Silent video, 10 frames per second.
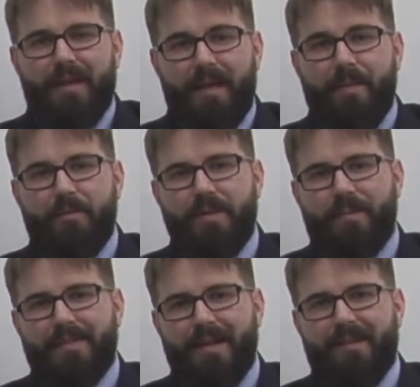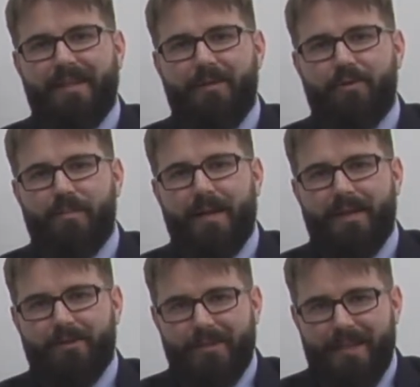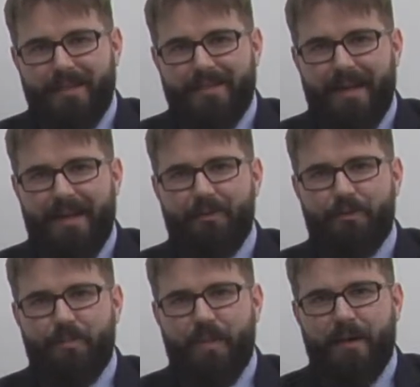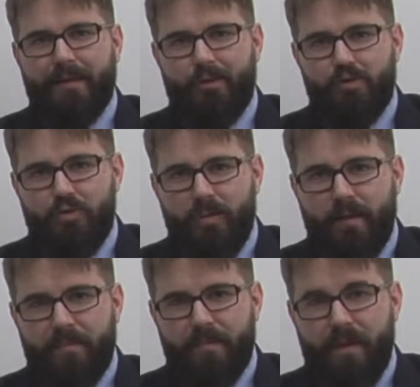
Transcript: y vamos a pasar de la Europa de los 6 a la Europa de los 9.